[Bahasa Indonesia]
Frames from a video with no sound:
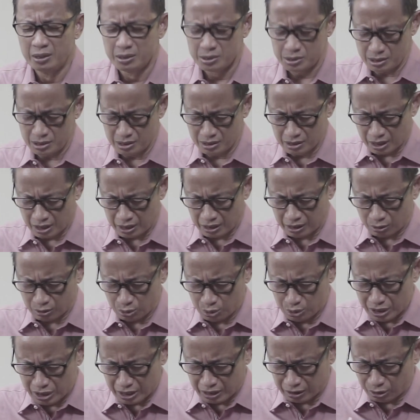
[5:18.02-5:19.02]
Sehingga
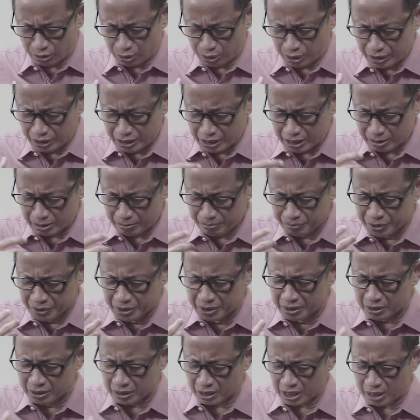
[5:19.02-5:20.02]
karunia-karunia yang
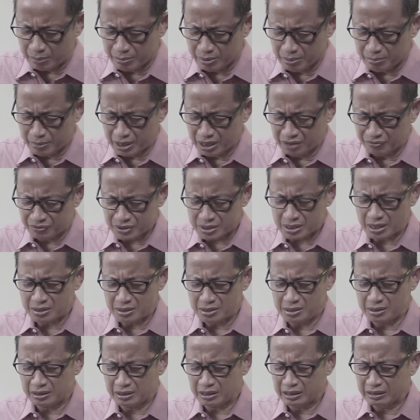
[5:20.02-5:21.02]
kami
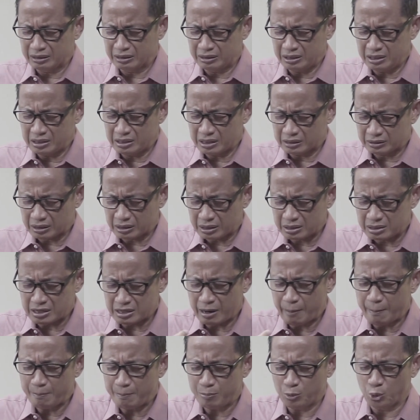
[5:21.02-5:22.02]
manifestasikan tidak
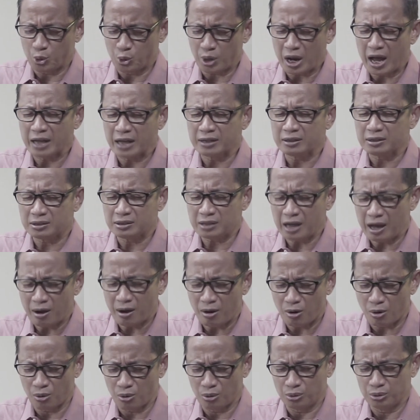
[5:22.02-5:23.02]
tercampur
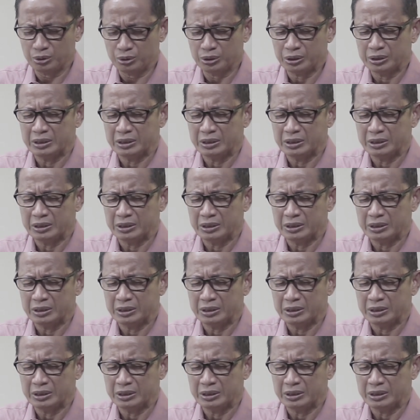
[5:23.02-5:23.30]
atau